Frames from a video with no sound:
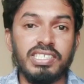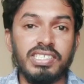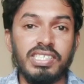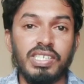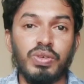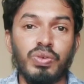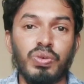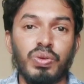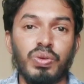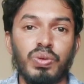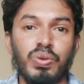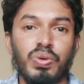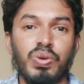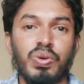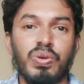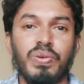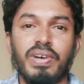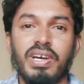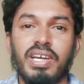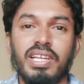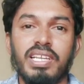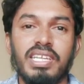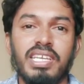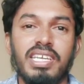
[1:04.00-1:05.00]
ఏసీ
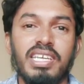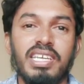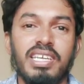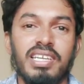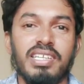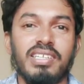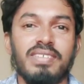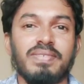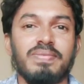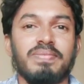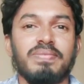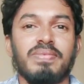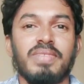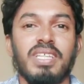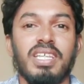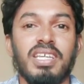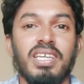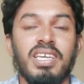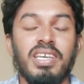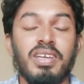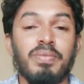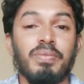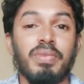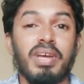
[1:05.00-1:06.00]
కొనుక్కోవాలి అని
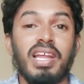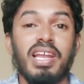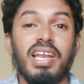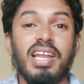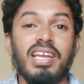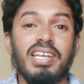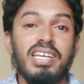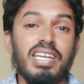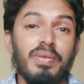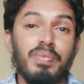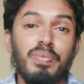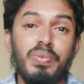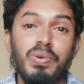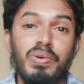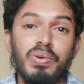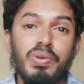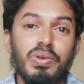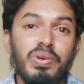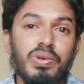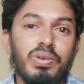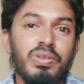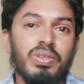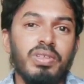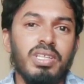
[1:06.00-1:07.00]
మరి అలాంటప్పుడు
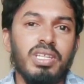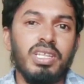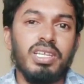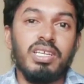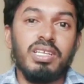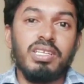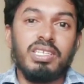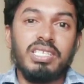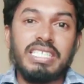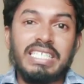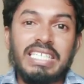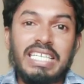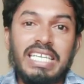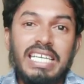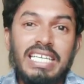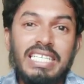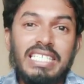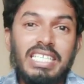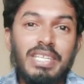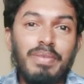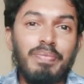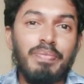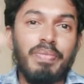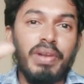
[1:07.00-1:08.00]

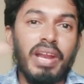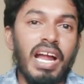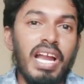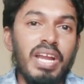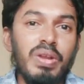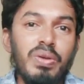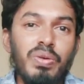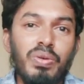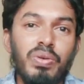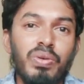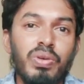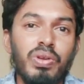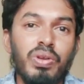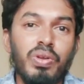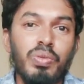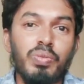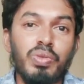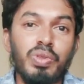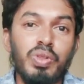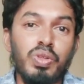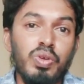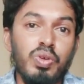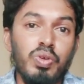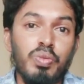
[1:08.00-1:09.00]
ఏసీ బ్రాండ్ కొనుక్కునే
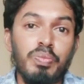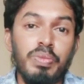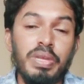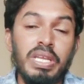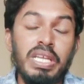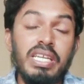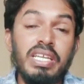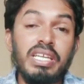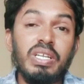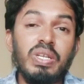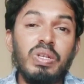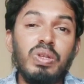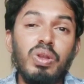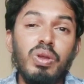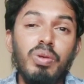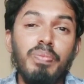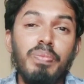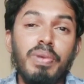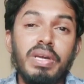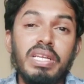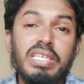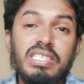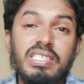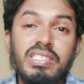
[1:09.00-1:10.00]
ముందు మీ ఇంట్లో
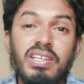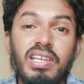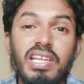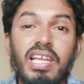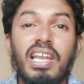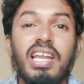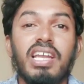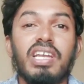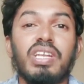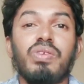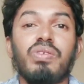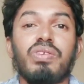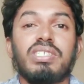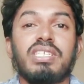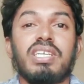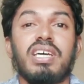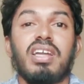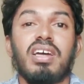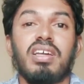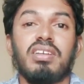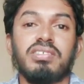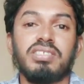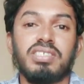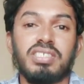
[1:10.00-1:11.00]
పరిస్థితులు ఎలాంటివి
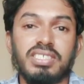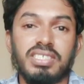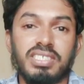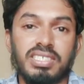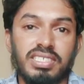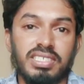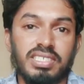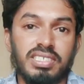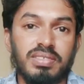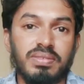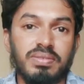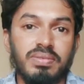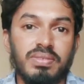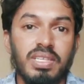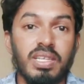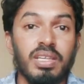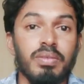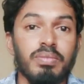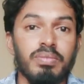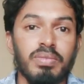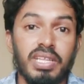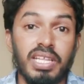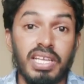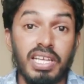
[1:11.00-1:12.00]
ఒకసారి ఆలోచించండి
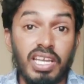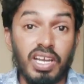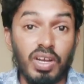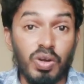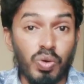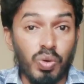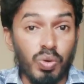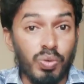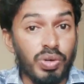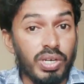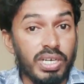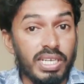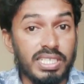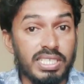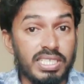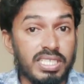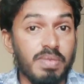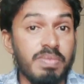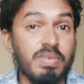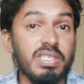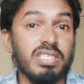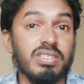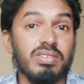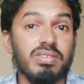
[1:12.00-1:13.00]
మీ దగ్గర లో వోల్టేజ్
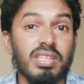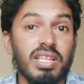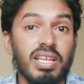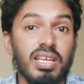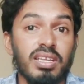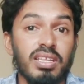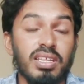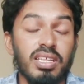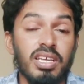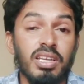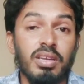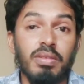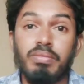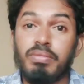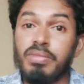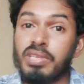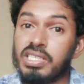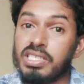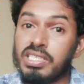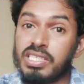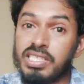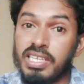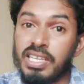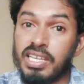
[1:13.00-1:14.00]
సమస్య ఉందా
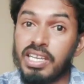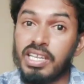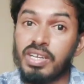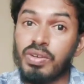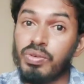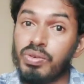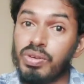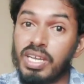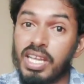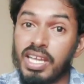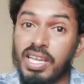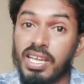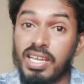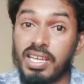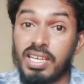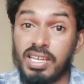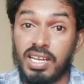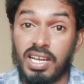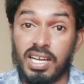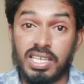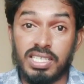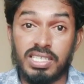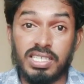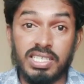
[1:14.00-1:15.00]
మీది సీలింగ్ ఉంటే
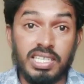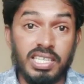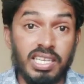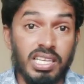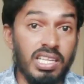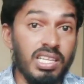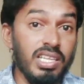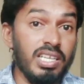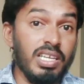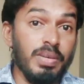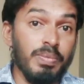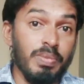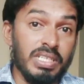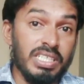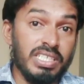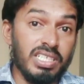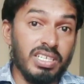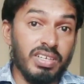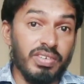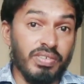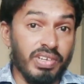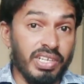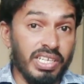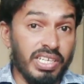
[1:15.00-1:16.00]
ఆ సీలింగ్కి
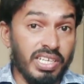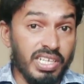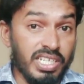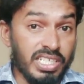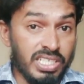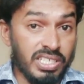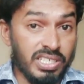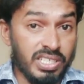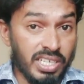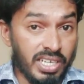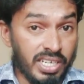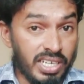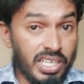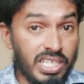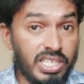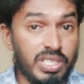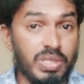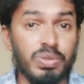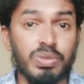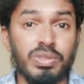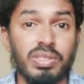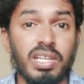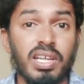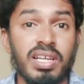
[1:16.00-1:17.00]
మంచిగా వెంటిలేషన్
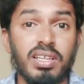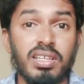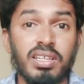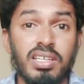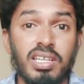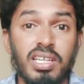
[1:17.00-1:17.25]
సర్క్యులేషన్ ఉందా